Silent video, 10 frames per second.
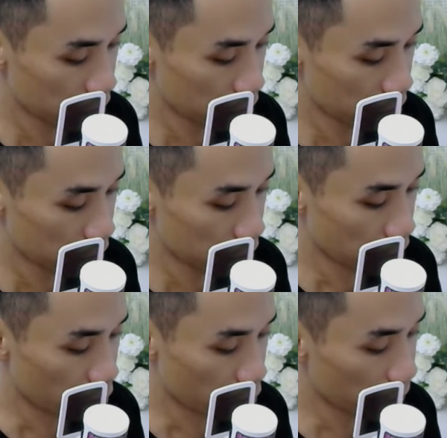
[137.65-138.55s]
cậu ngắm
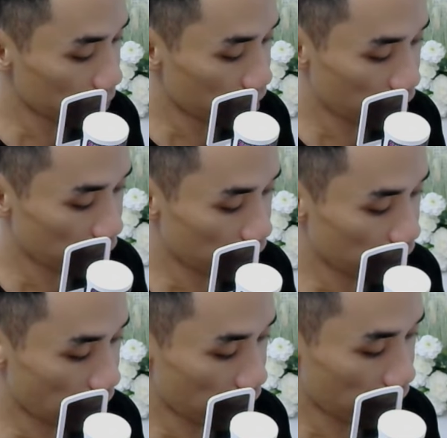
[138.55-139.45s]
nghía hai viên đá
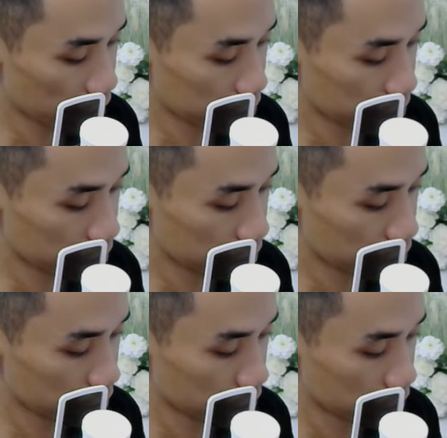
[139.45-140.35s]

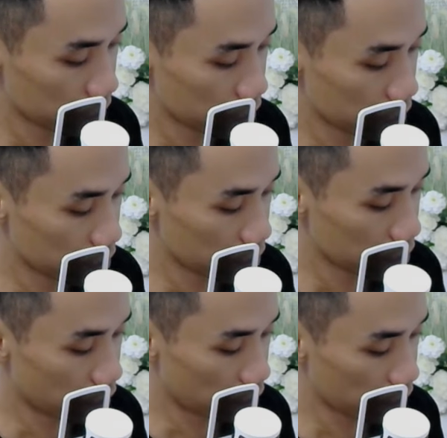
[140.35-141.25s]
gượng
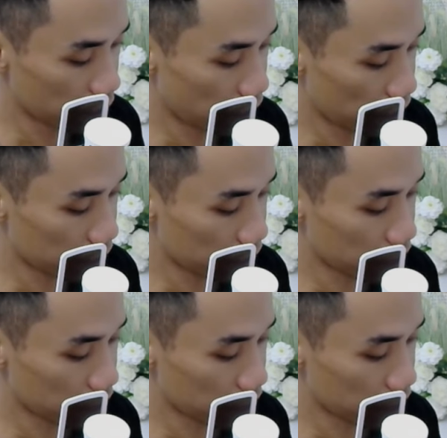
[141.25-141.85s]
nhẹ sờ